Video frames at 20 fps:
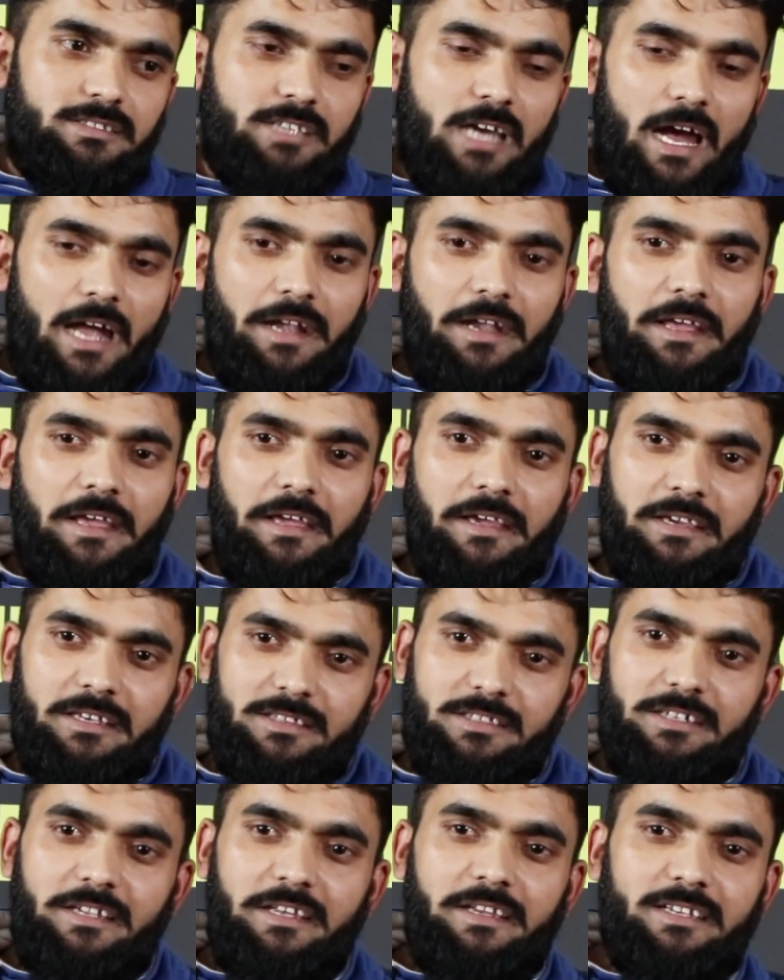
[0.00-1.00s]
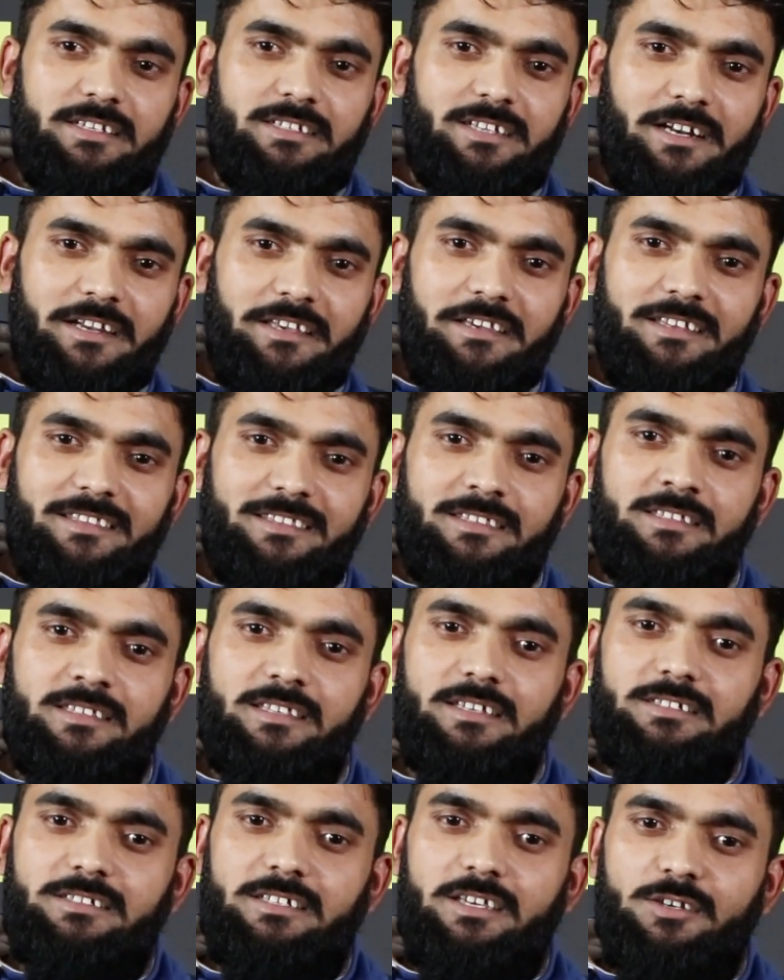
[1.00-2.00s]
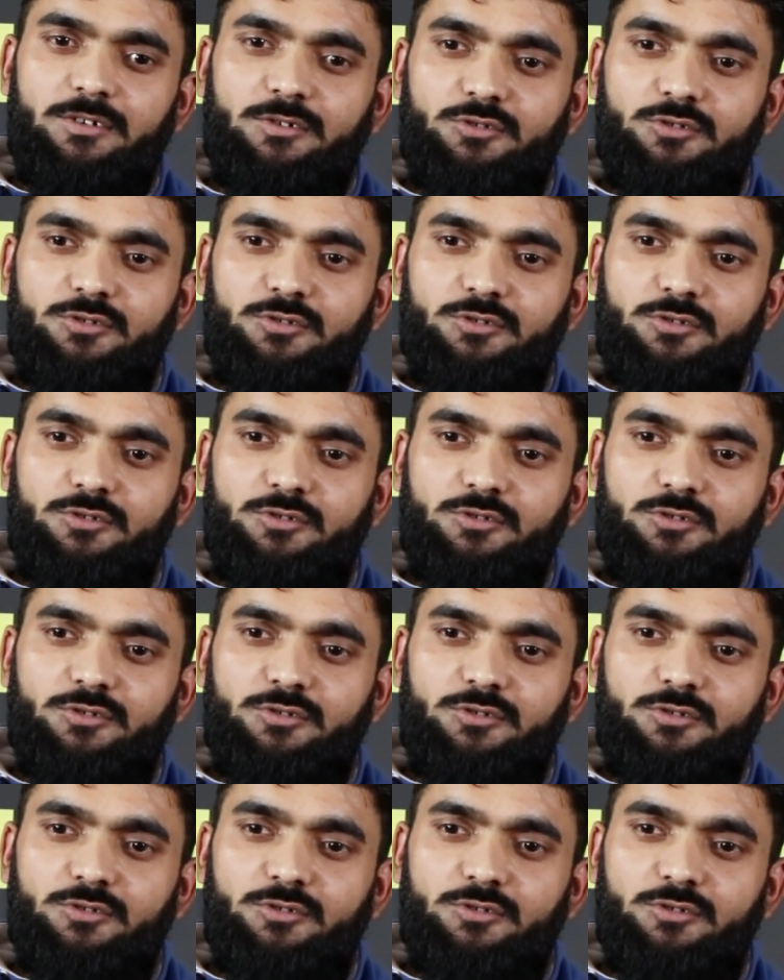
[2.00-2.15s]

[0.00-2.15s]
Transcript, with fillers: जाने कितने षडयंत्र रचे